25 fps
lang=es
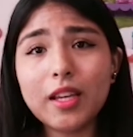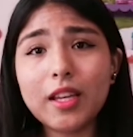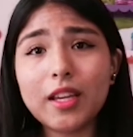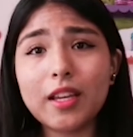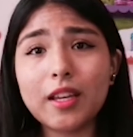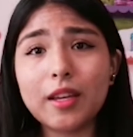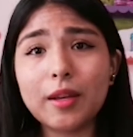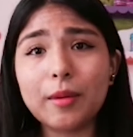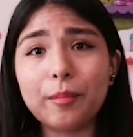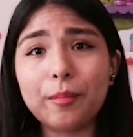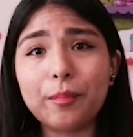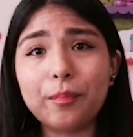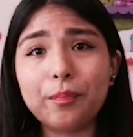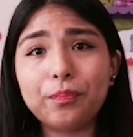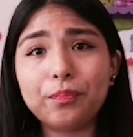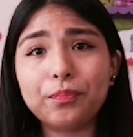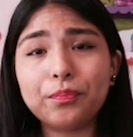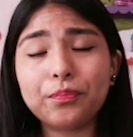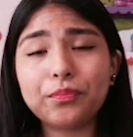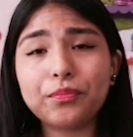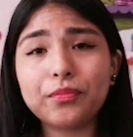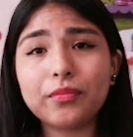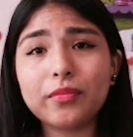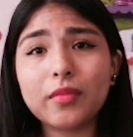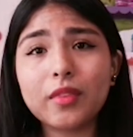Em,
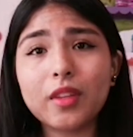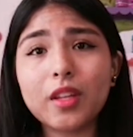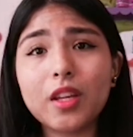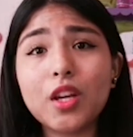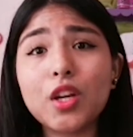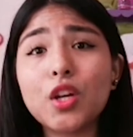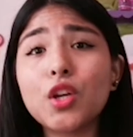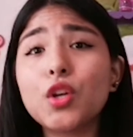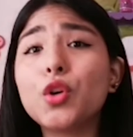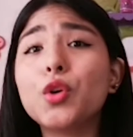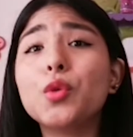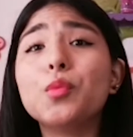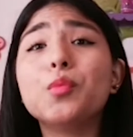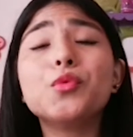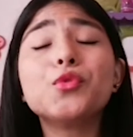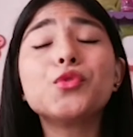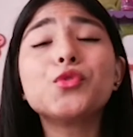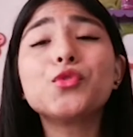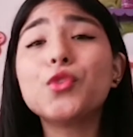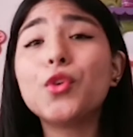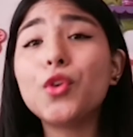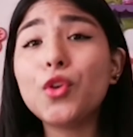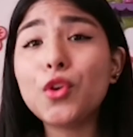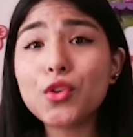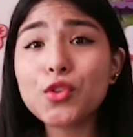como
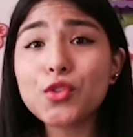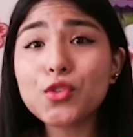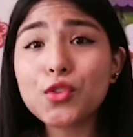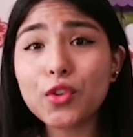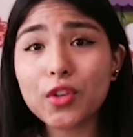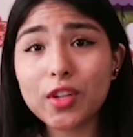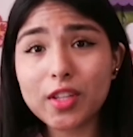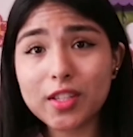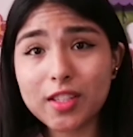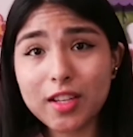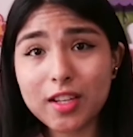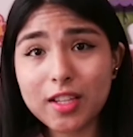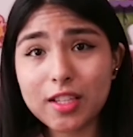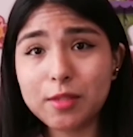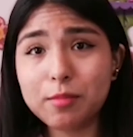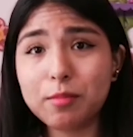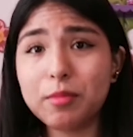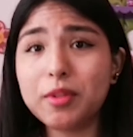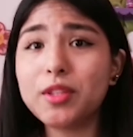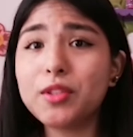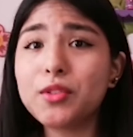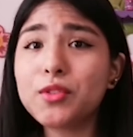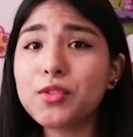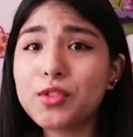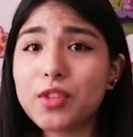son los dones del
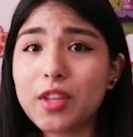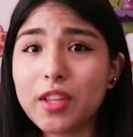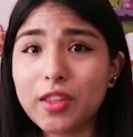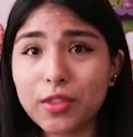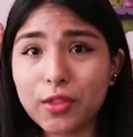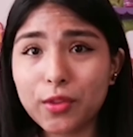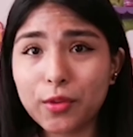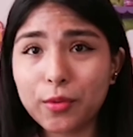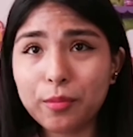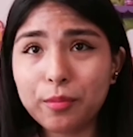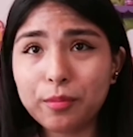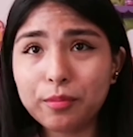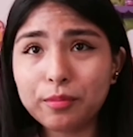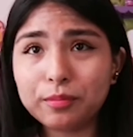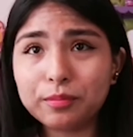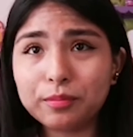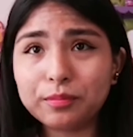Espíritu Santo.